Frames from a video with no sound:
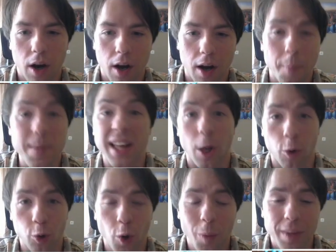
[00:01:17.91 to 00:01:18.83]
мне
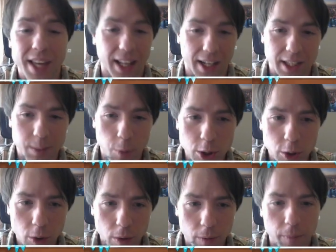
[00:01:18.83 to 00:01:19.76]
так удобно, я так
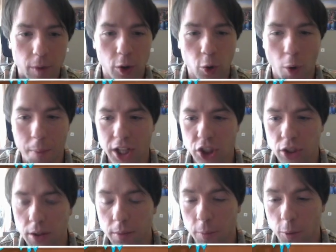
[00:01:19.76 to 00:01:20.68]
использую, но опять
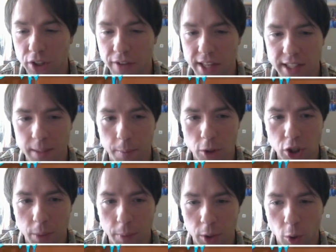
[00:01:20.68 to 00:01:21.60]
же, можно, видите,
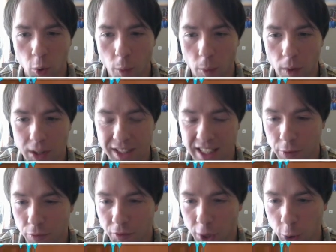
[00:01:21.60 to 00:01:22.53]
можно по-другому.
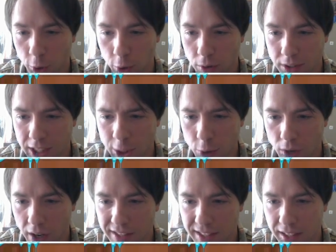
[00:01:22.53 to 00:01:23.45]
Кстати, валюта тут снизу,
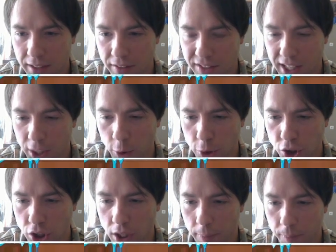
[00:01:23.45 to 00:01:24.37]
как везде на всех
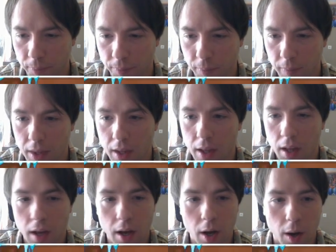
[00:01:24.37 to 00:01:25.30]
аддончиках.
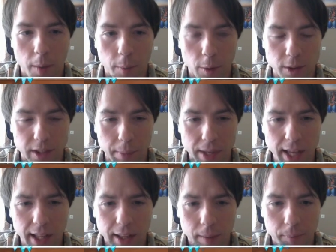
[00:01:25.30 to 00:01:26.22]
Просто
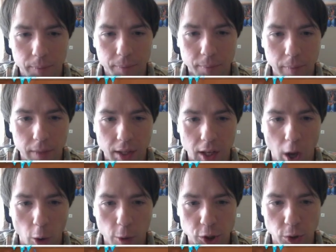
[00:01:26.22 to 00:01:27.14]
понятно.
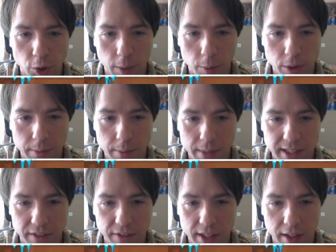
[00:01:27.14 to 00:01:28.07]
Какой еще, допустим,
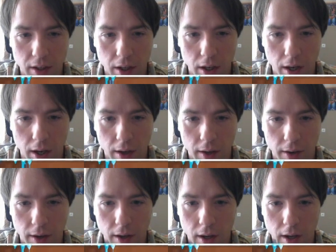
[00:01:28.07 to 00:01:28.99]
есть вид? А,
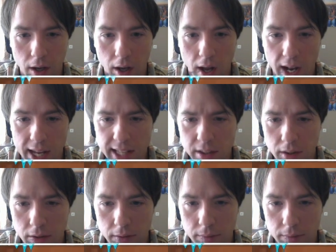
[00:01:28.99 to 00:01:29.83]
лист.